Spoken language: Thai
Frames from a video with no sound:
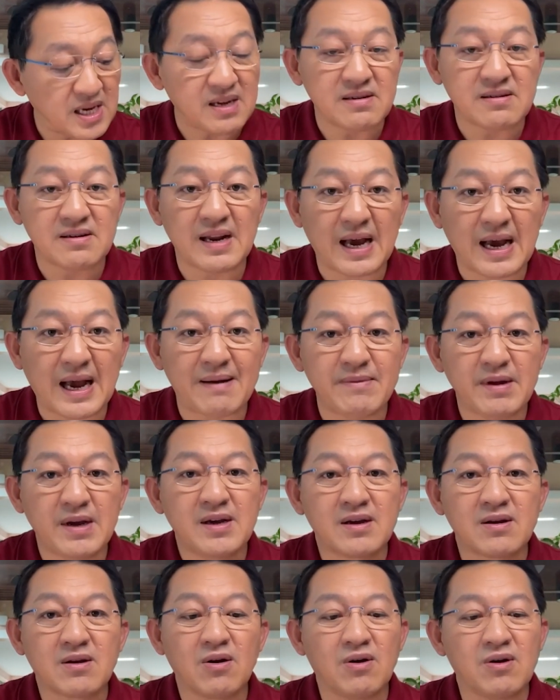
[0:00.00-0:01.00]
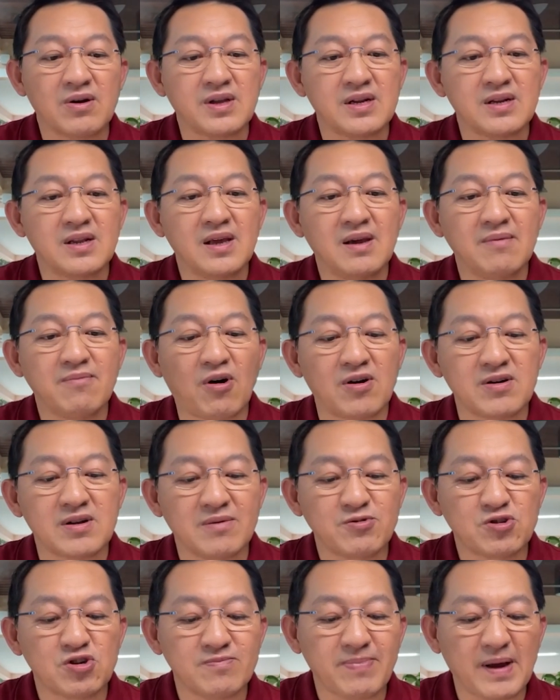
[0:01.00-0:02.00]
ริงๆนะครับ ก็อย่างที่บอก
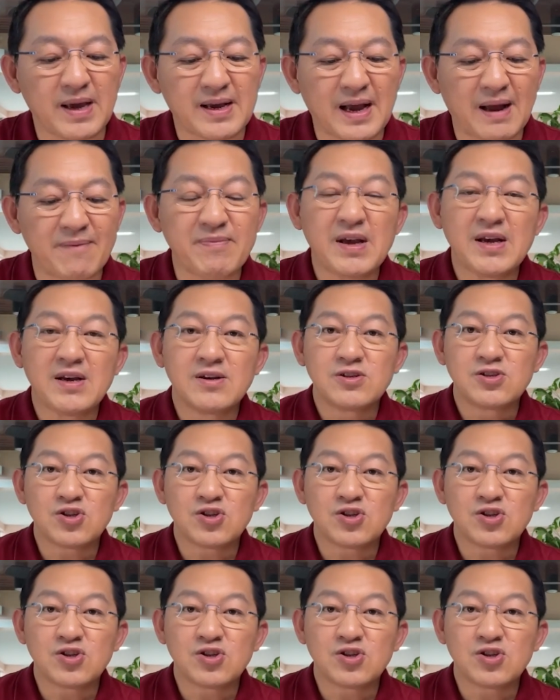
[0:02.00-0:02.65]
ท่านผู้ชมไปครับ